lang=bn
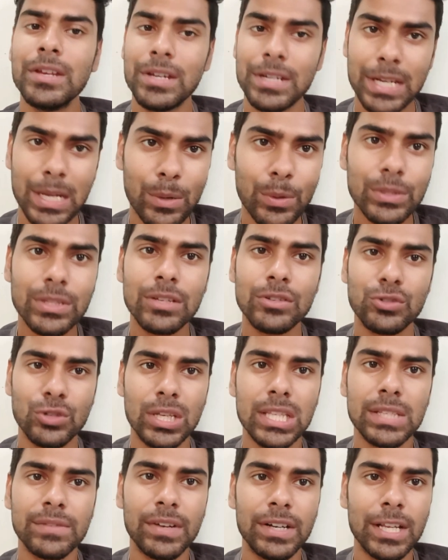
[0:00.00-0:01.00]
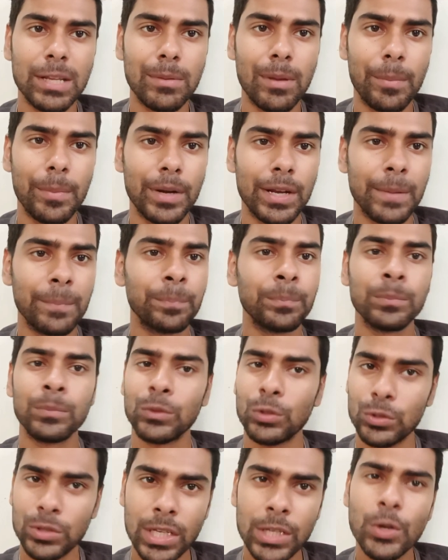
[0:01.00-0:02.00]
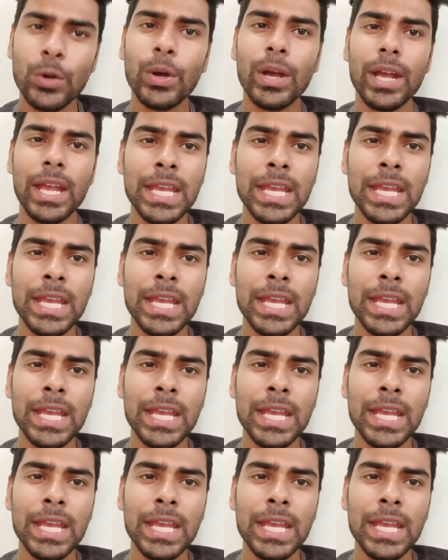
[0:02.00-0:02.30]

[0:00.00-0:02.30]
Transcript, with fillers: নওয়াজের ট্রান্সফারটার ব্যাপারে তো যাই হোক